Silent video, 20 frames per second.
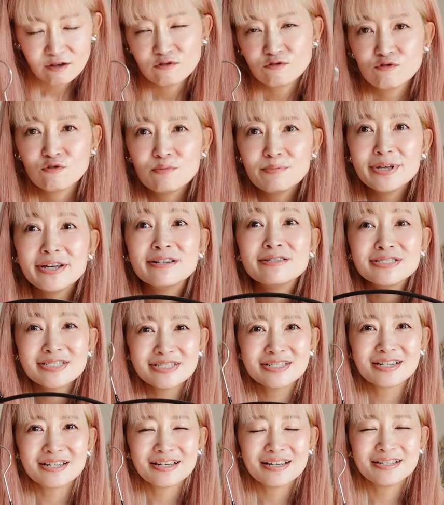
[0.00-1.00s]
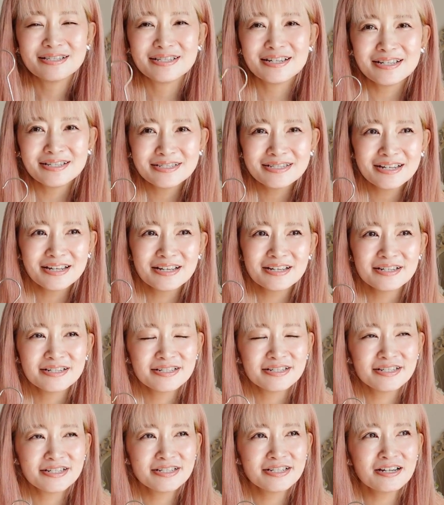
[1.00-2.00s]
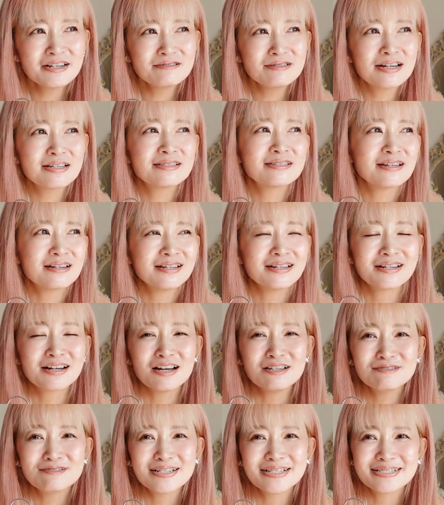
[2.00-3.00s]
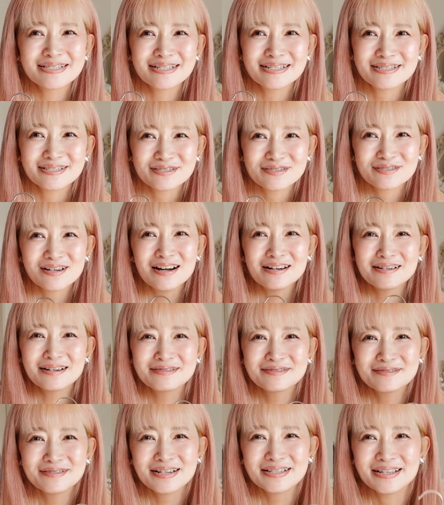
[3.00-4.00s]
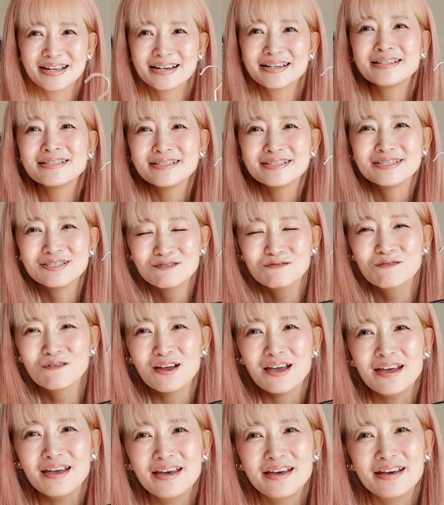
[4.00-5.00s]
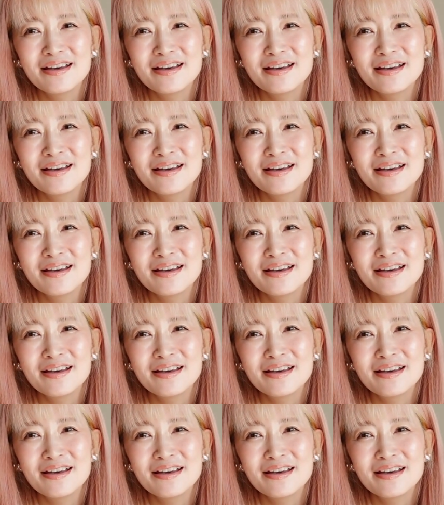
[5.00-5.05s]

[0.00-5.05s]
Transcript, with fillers: 伸びるし全然痛かったり痒かったりする感覚がないんですよ、これ。